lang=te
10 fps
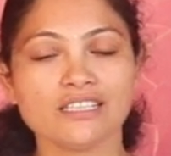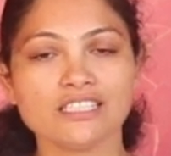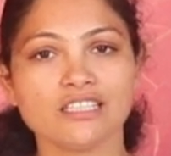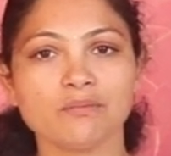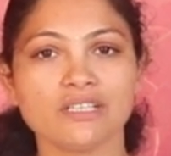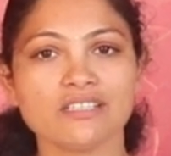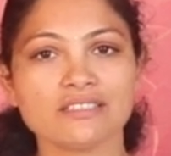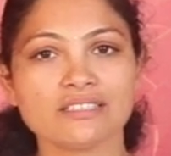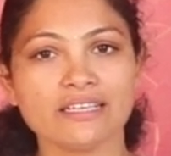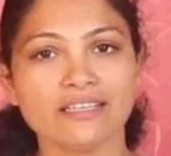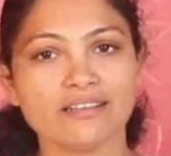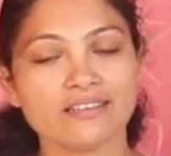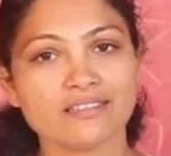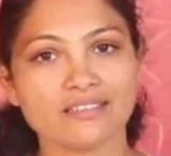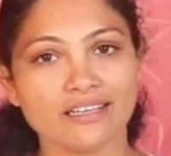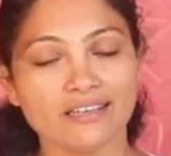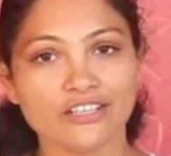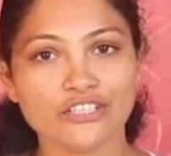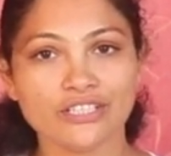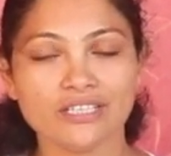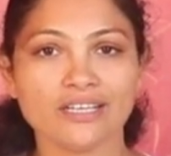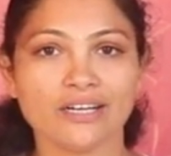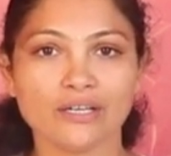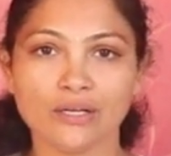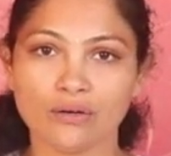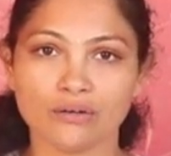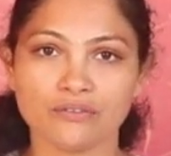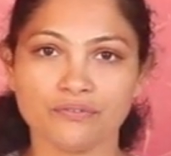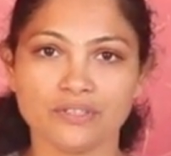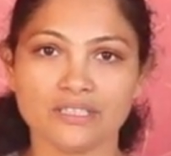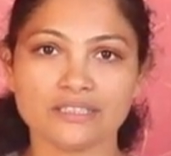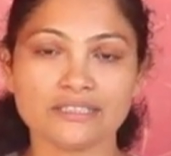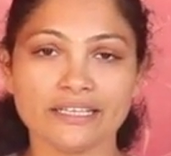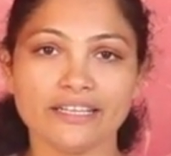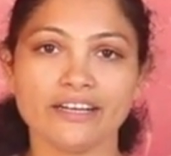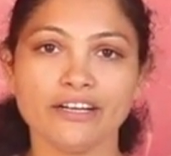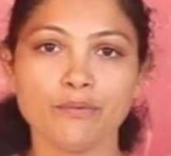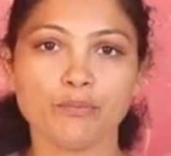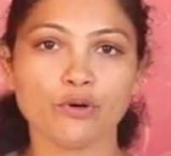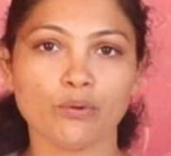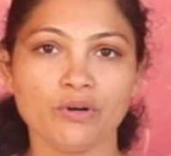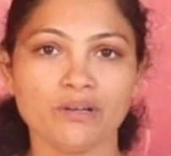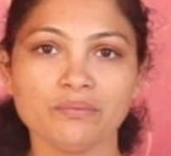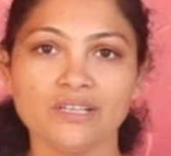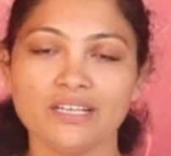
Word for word: ఆస్తమా సైనస్ ఎలర్జీ అండ్ కాఫ్ థైరాయిడ్ ప్రాబ్లం